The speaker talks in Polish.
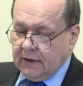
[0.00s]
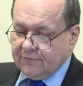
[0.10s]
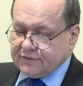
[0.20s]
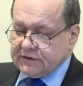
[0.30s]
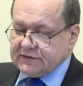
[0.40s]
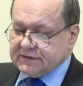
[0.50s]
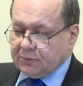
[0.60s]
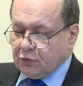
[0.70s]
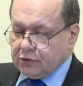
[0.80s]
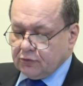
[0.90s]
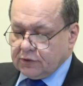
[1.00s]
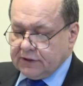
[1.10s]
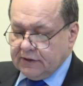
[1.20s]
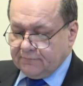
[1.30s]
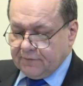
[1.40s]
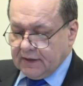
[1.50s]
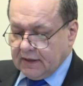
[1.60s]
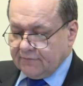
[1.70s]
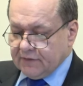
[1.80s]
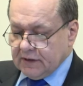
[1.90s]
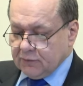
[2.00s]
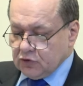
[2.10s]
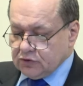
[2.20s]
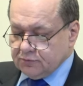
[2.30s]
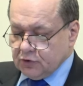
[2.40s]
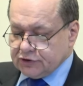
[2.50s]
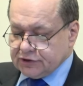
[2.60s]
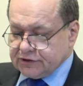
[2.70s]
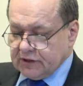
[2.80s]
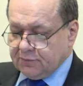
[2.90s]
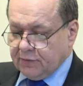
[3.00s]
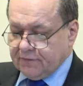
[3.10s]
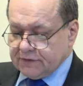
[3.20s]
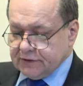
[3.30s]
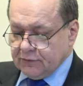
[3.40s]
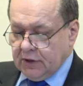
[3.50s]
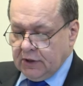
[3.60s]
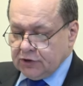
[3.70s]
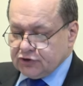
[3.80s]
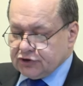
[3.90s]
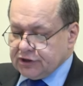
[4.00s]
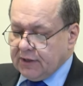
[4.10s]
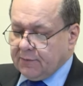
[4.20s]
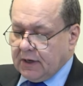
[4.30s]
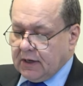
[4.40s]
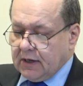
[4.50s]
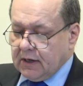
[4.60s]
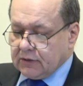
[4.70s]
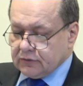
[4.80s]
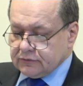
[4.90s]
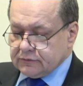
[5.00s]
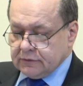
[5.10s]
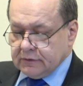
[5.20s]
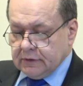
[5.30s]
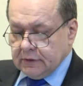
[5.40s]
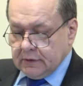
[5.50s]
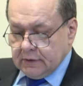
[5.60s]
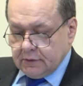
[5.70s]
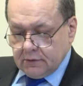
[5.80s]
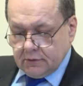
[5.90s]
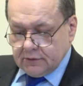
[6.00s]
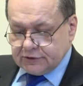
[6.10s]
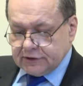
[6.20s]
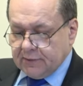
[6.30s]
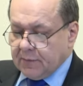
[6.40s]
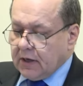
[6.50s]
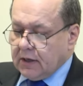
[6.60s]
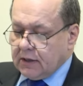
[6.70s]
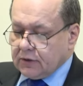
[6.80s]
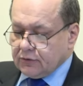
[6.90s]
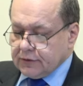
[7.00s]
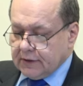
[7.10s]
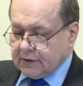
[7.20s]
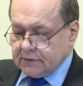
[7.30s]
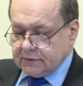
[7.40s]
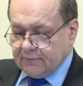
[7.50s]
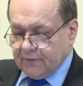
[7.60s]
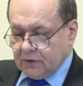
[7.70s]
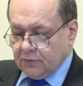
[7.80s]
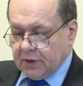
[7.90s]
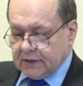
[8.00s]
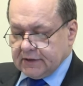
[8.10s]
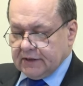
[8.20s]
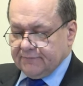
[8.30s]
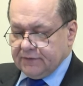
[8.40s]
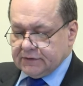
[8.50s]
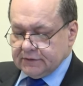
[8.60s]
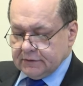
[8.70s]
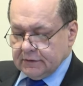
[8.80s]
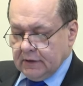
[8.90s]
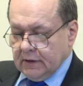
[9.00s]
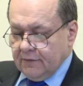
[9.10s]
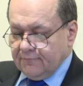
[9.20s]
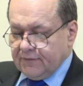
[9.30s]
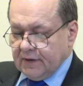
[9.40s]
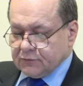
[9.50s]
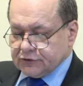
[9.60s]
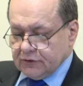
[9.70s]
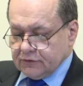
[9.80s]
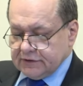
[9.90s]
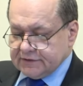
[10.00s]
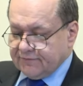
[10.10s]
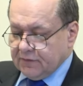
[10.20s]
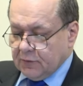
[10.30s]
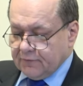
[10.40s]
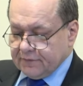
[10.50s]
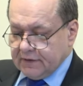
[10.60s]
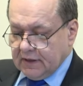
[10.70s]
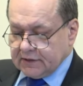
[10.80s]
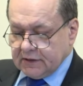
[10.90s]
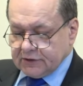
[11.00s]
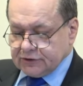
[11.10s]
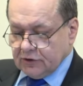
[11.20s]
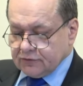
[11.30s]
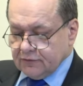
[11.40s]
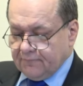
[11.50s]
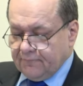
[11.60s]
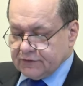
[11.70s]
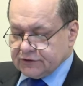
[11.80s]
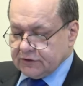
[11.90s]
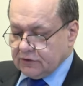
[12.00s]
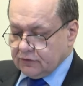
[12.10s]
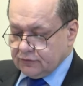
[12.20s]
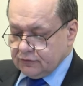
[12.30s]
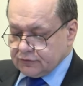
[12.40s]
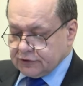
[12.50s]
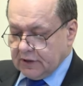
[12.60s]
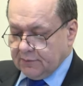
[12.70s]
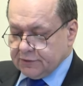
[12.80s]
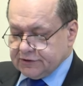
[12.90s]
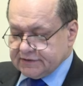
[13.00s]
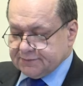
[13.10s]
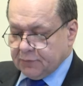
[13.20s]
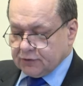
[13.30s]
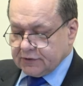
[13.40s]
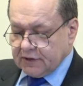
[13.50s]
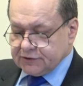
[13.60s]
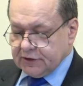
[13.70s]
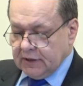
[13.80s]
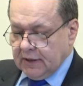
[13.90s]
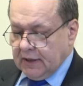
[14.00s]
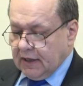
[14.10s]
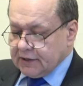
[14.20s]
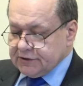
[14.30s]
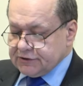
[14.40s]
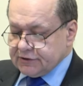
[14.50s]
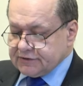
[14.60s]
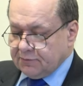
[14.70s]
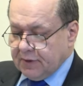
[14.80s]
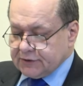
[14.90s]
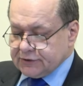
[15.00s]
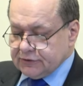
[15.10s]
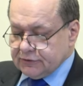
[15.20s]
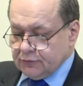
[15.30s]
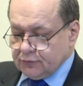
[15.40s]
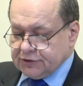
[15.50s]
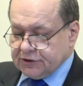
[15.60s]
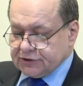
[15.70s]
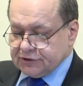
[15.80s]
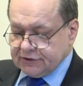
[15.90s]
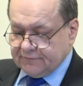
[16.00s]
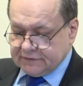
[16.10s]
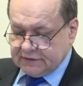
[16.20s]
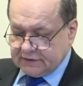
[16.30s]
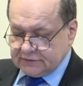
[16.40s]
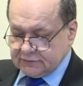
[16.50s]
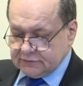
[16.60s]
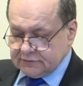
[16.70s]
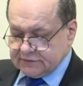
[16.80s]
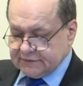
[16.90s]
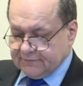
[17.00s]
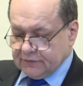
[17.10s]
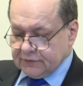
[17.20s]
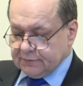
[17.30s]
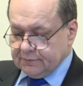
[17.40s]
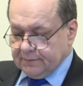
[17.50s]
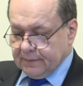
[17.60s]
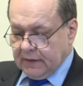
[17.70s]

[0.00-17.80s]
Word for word: Wtedy zapłonął gniew Jahwe na Mojżesza i powiedział, czy nie ma Aaron, y, czy nie ma Aarona, twego brata Lewity, Wiem, że on jest wymowny, a także oto wyszedł on już, aby cię spotkać, a gdy cię zobaczy, ucieszy się w sercu swoim.